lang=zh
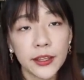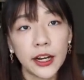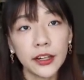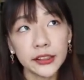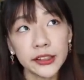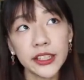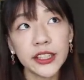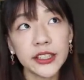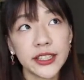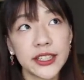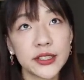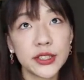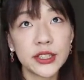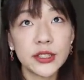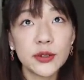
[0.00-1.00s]
然后第二
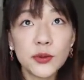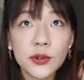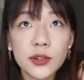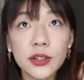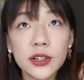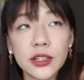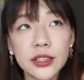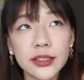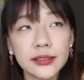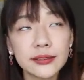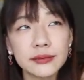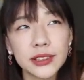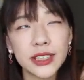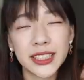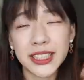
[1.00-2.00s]
点是我
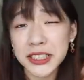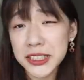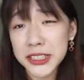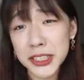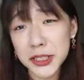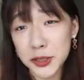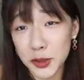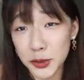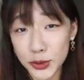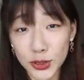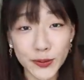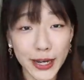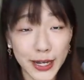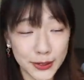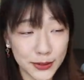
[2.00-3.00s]
可能是射手
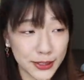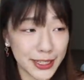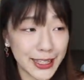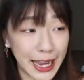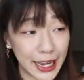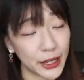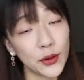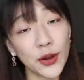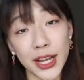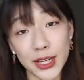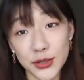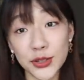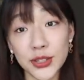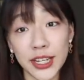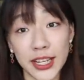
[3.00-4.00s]
座吧，就是来得
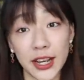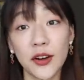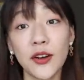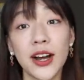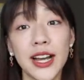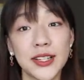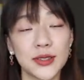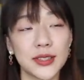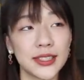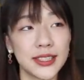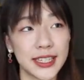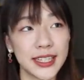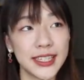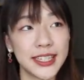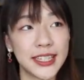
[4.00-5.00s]
快去得也快，就是
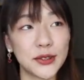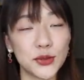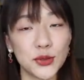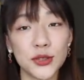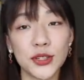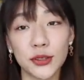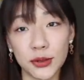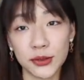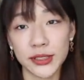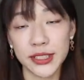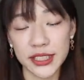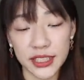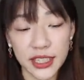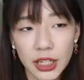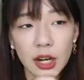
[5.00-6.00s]
这些情绪的东西。